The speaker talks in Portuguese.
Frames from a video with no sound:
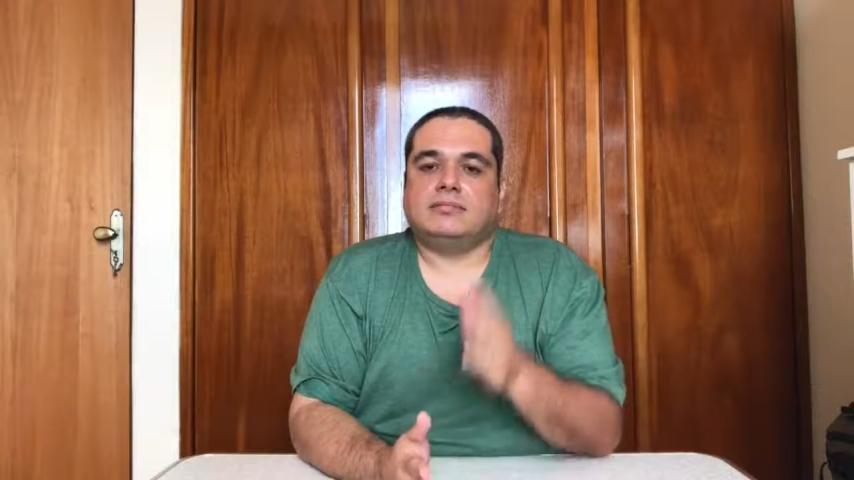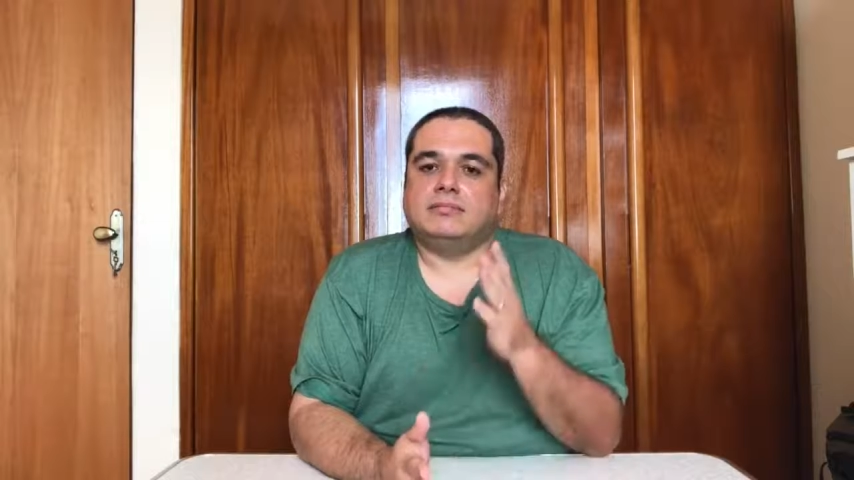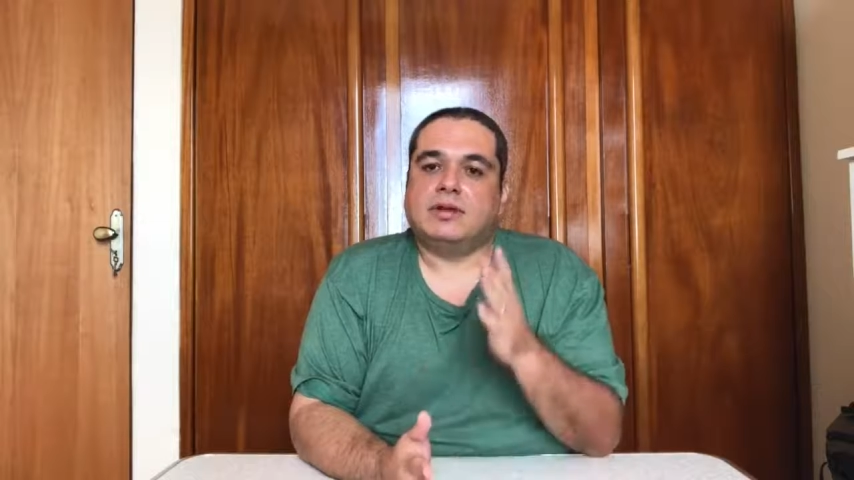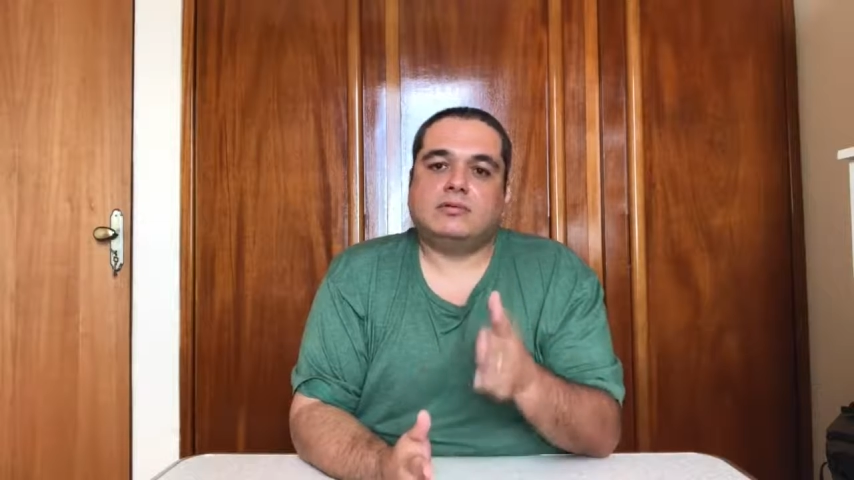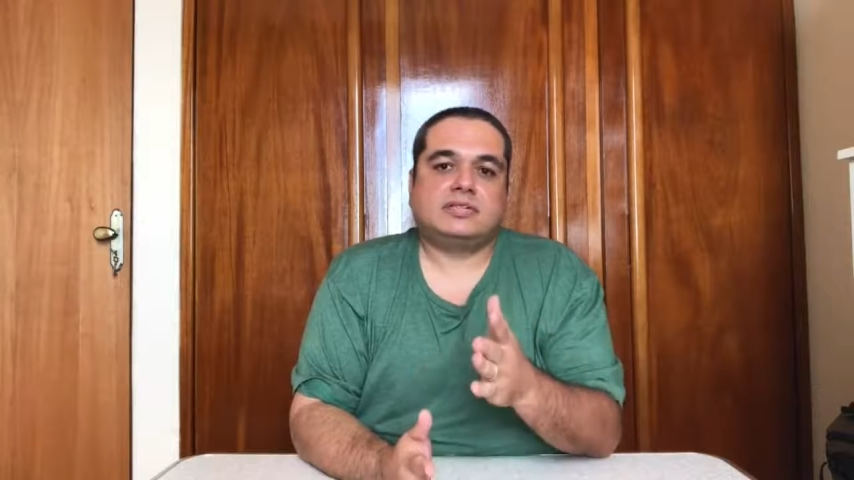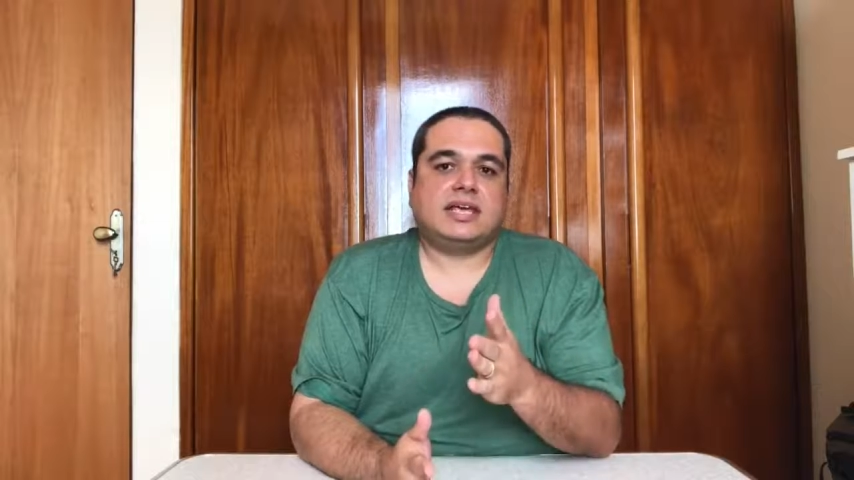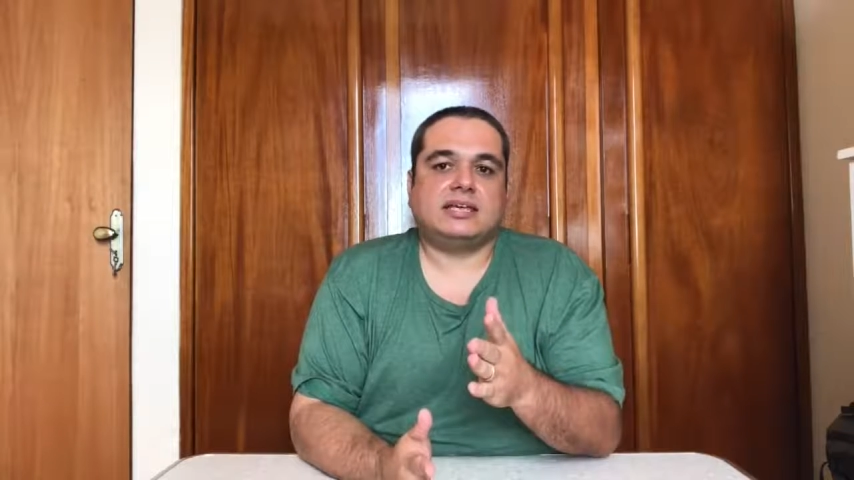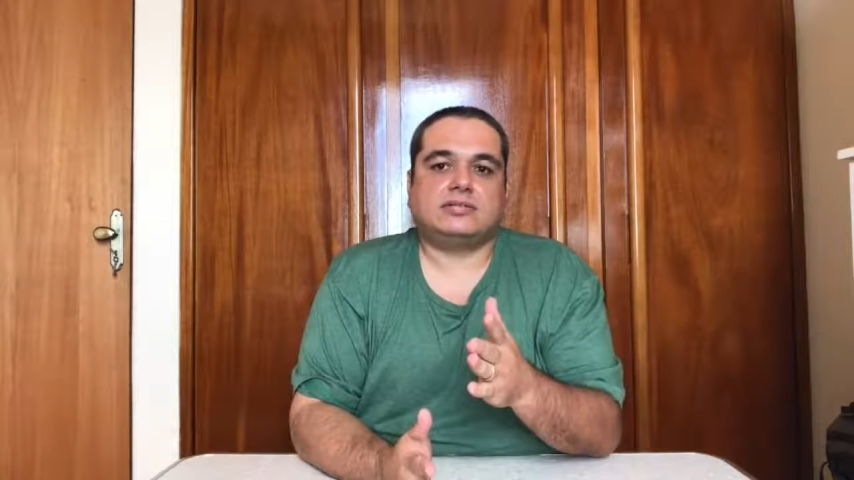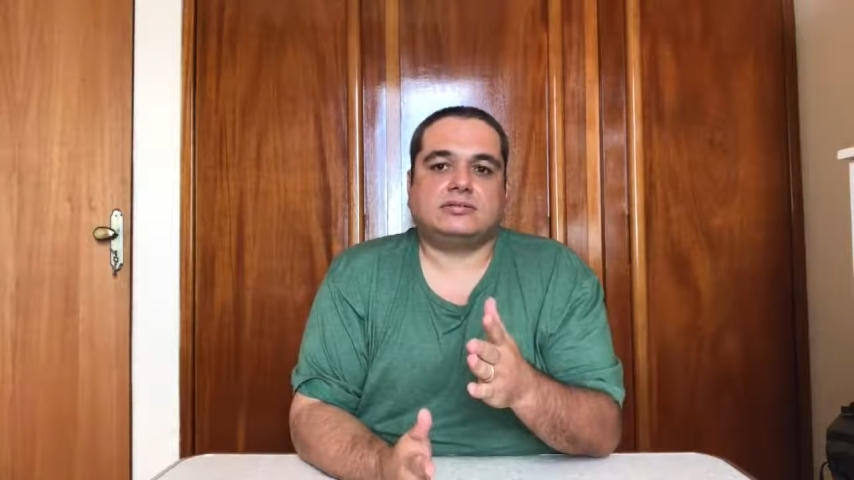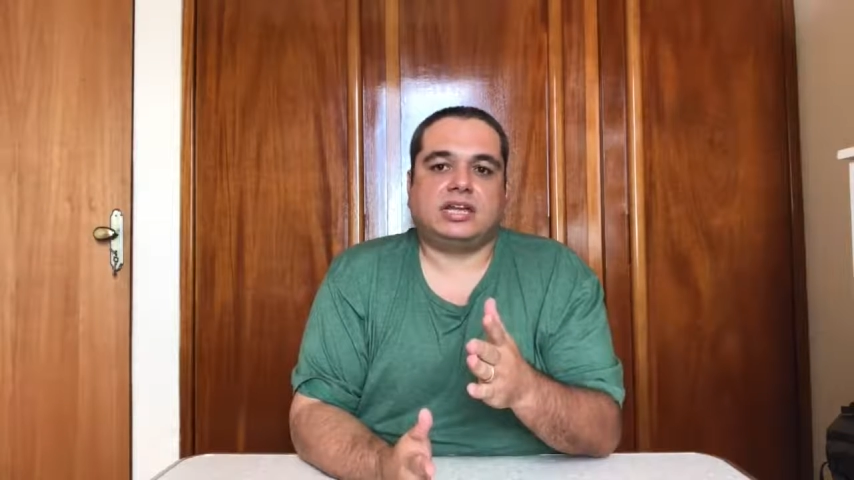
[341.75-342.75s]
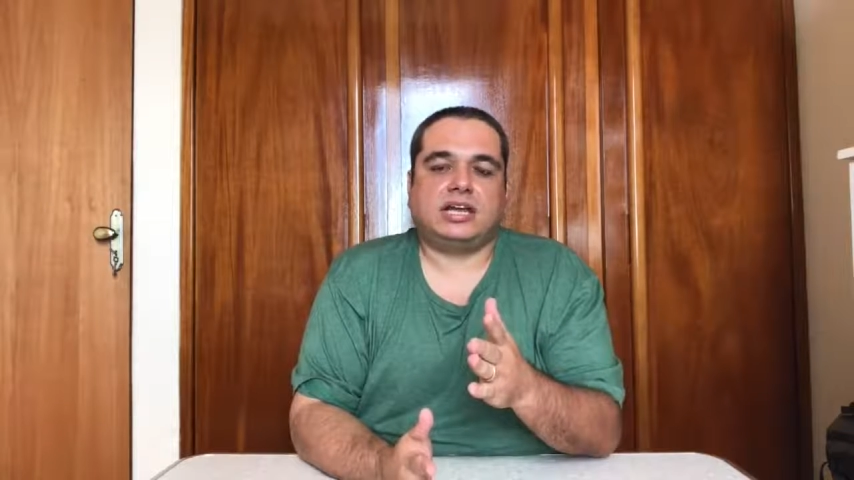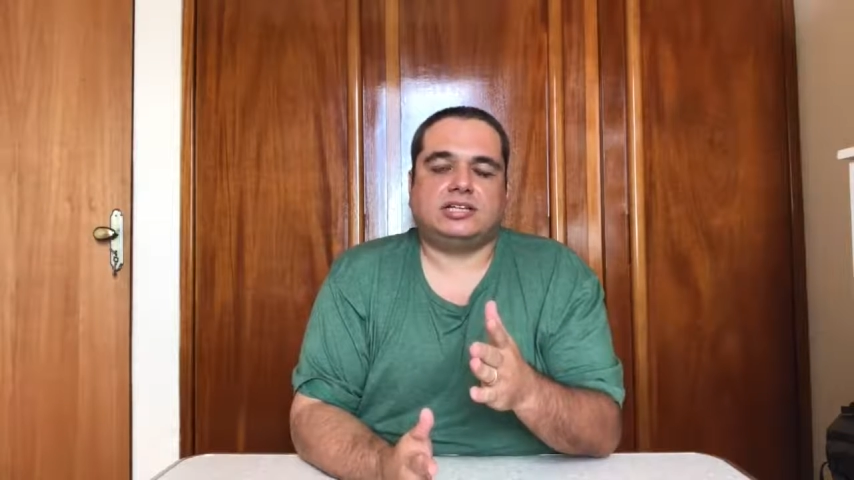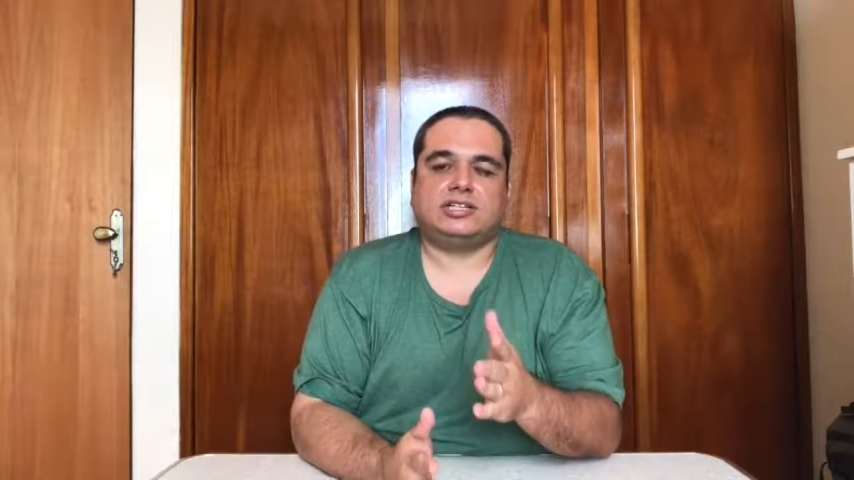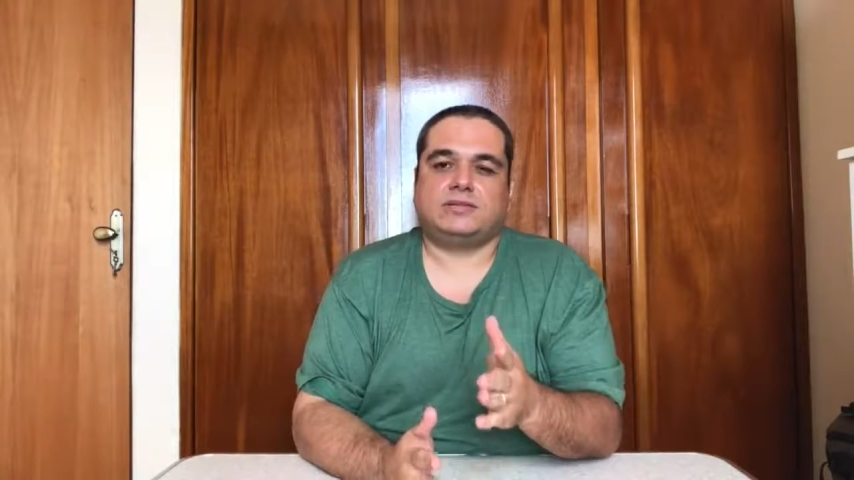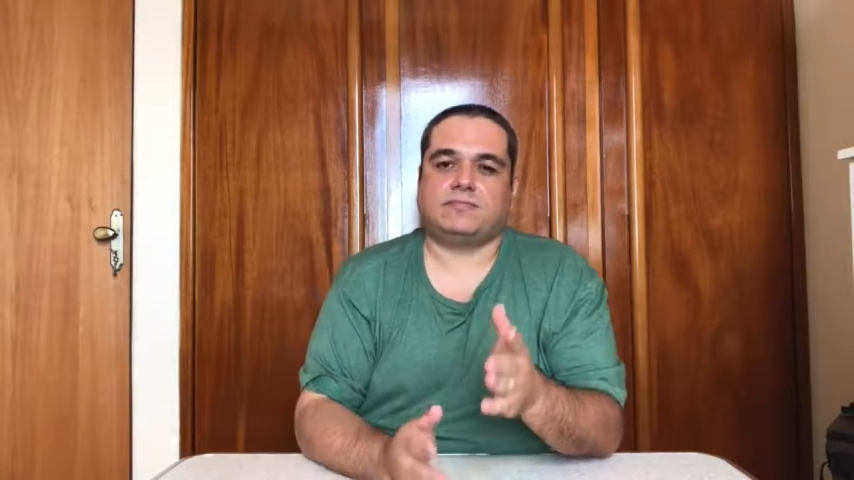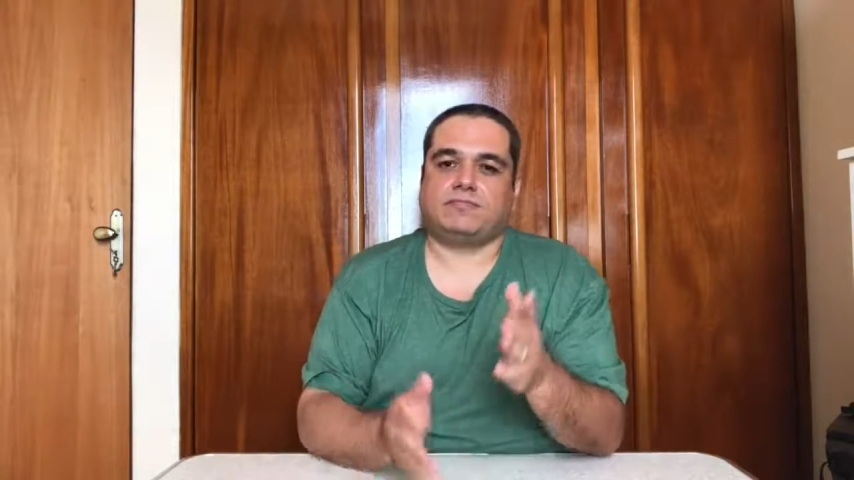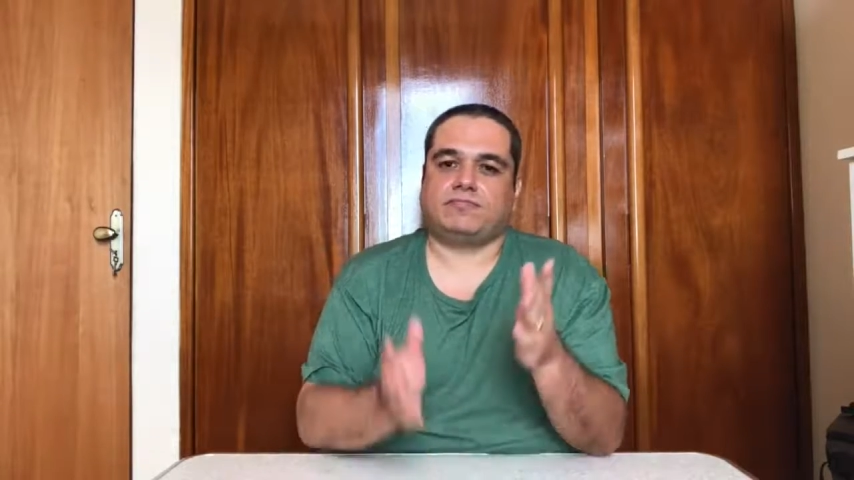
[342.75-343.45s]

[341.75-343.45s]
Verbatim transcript: Não esqueçam, gente,